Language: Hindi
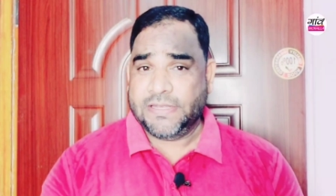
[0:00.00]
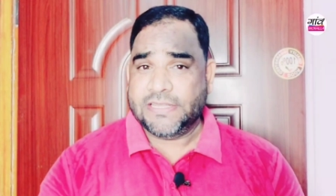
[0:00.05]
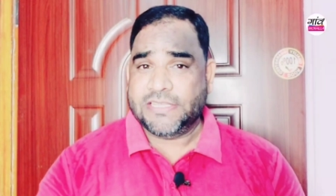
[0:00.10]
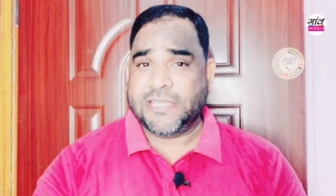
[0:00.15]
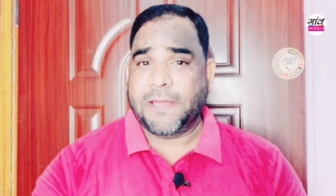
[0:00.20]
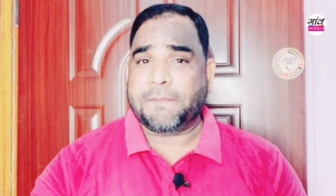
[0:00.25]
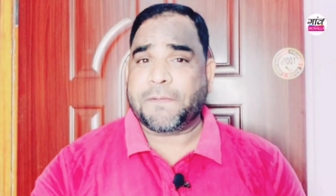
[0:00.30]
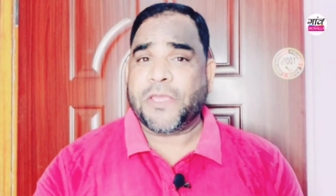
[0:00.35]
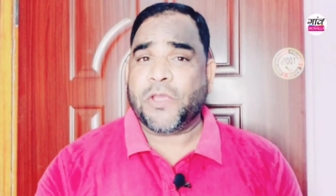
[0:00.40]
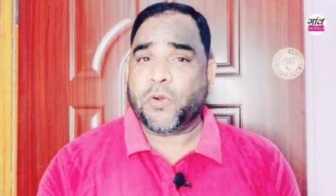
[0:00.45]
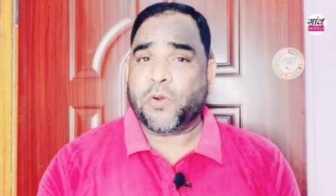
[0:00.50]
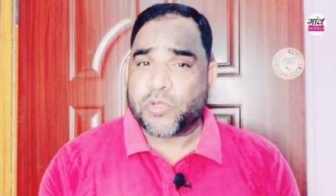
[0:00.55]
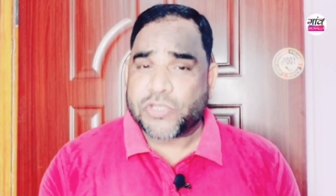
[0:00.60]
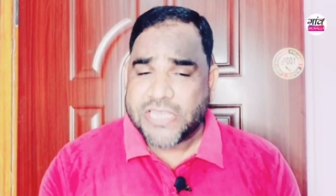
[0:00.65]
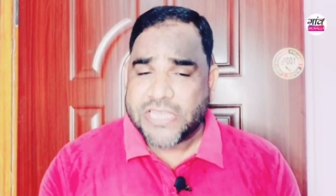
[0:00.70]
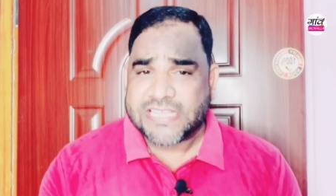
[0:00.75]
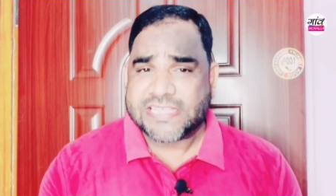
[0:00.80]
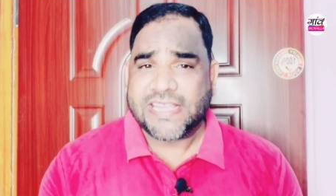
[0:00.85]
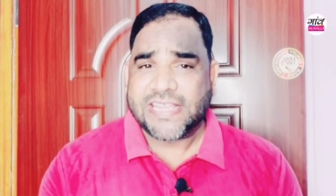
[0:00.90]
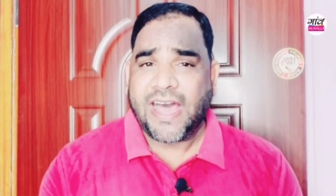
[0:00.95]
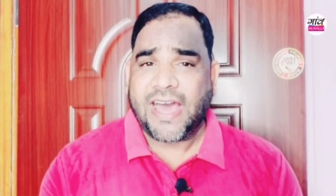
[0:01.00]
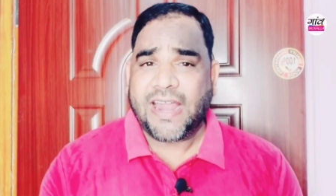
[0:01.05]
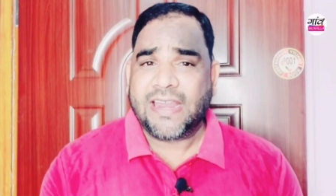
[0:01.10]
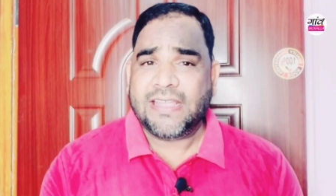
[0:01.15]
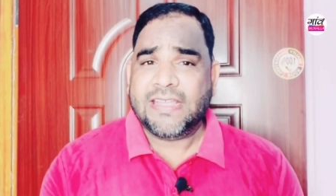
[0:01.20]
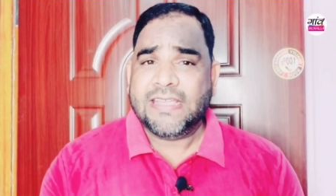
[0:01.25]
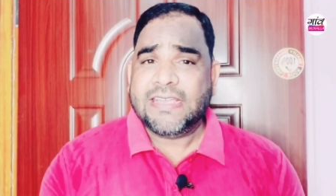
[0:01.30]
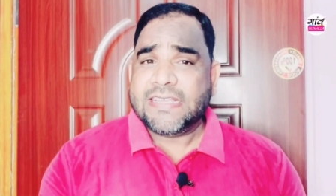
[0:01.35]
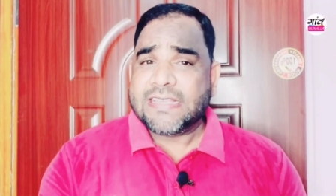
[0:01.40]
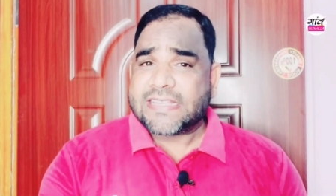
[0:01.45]
जबकि उसी साल
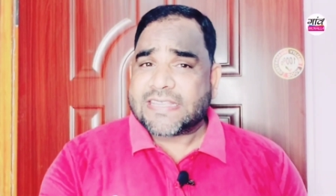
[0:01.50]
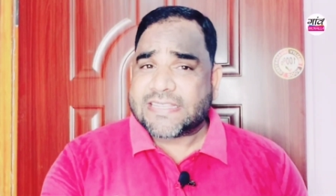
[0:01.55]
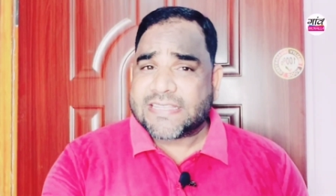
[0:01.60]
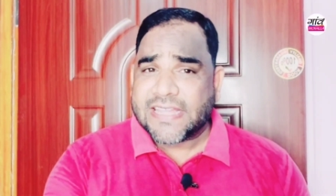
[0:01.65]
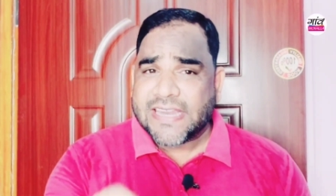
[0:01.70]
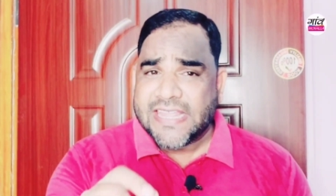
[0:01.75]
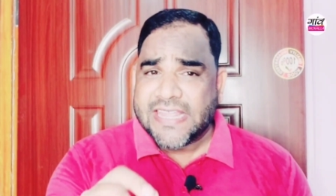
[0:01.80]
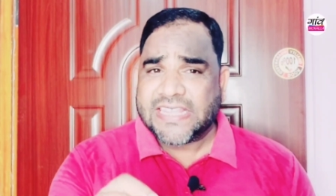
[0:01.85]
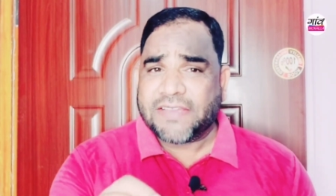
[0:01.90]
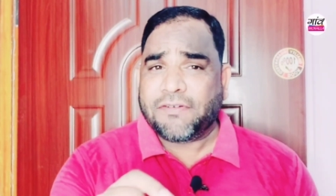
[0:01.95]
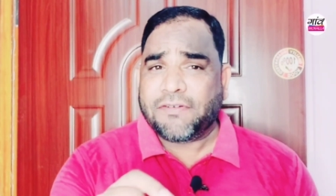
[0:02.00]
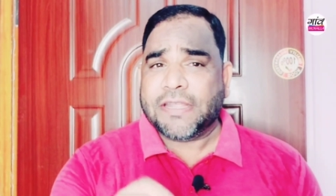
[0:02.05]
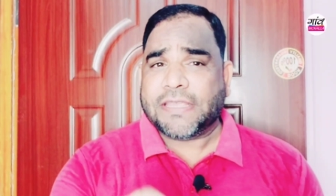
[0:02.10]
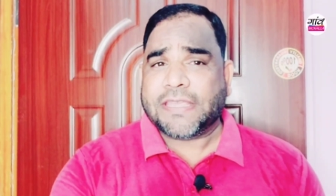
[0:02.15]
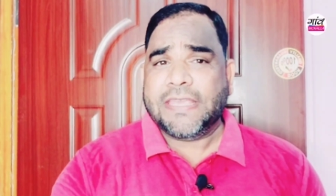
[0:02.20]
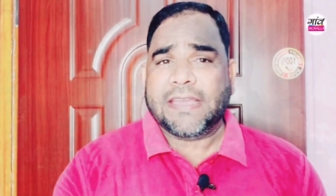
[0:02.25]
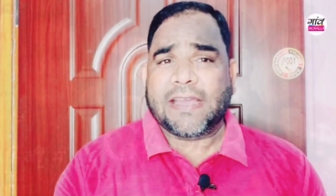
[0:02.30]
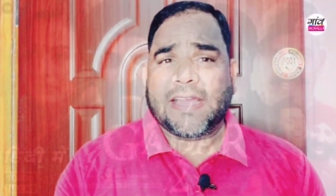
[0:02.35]
सनी देओल की